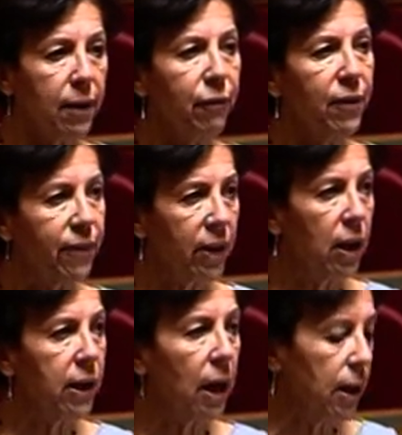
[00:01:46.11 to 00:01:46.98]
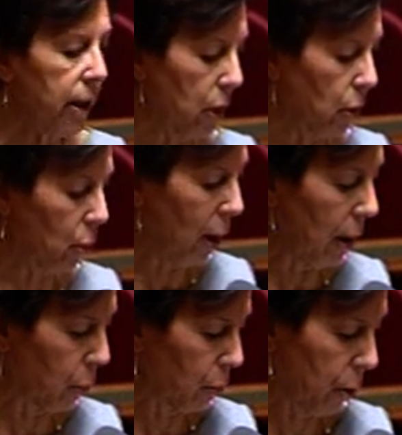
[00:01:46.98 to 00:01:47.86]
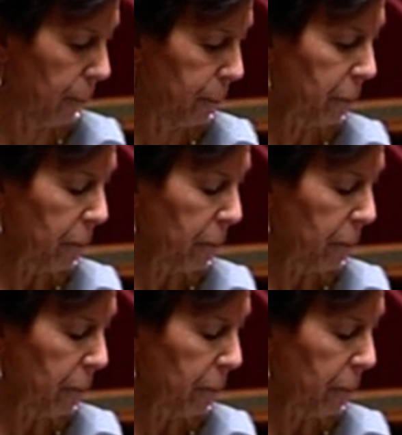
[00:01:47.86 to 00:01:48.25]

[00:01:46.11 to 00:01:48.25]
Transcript: difficile d'aller d'un endroit à l'autre.